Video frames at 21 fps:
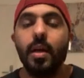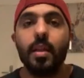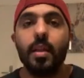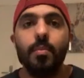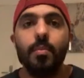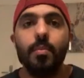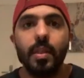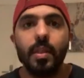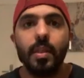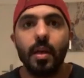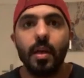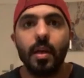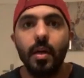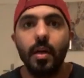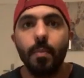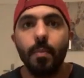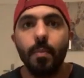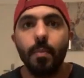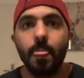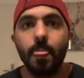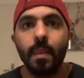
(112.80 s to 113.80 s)
على المسرح
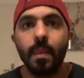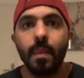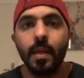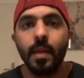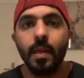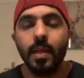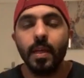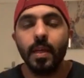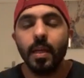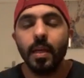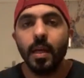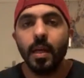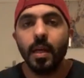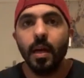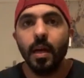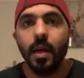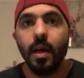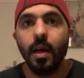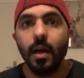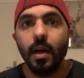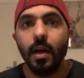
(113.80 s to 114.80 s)

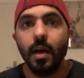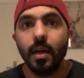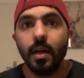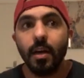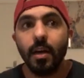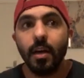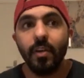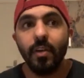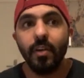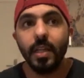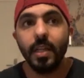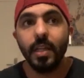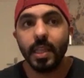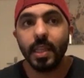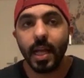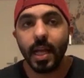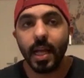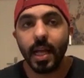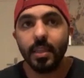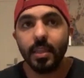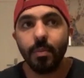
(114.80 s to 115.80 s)
حلو كفن
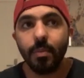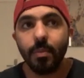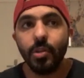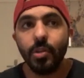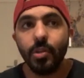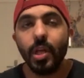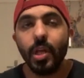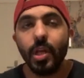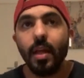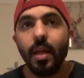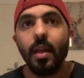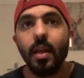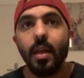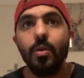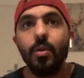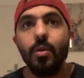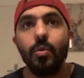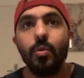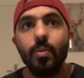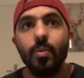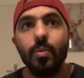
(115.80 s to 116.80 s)
ستاند اب ان شاء الله
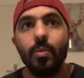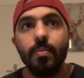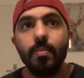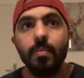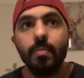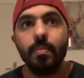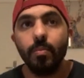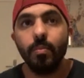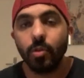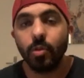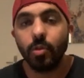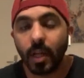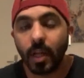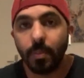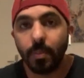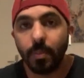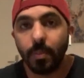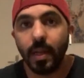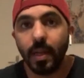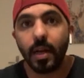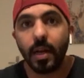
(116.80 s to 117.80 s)
انه
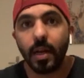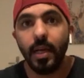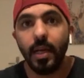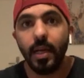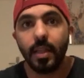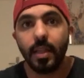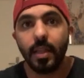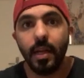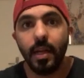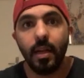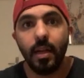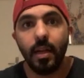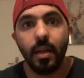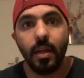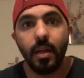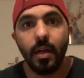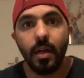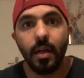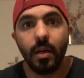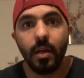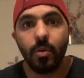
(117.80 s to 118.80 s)
مستقبلا راح يطلع
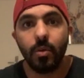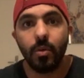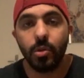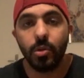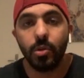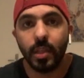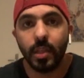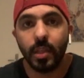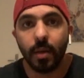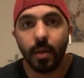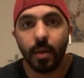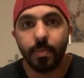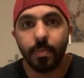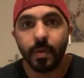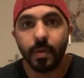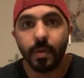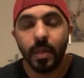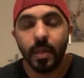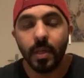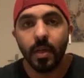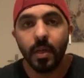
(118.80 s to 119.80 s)
لنا كتاب
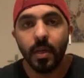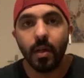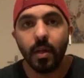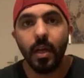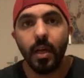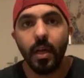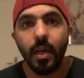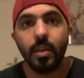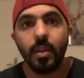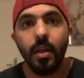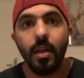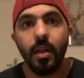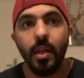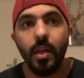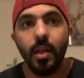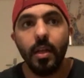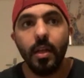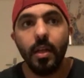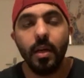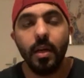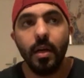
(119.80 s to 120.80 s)
راح يطلع
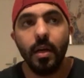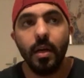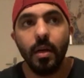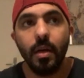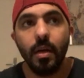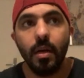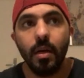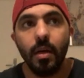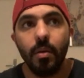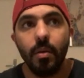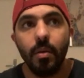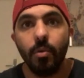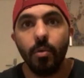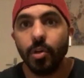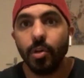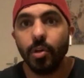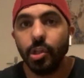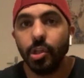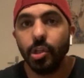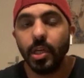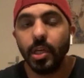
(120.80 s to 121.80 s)
لنا
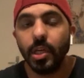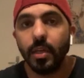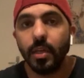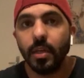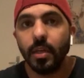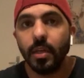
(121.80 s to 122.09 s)
مخرجين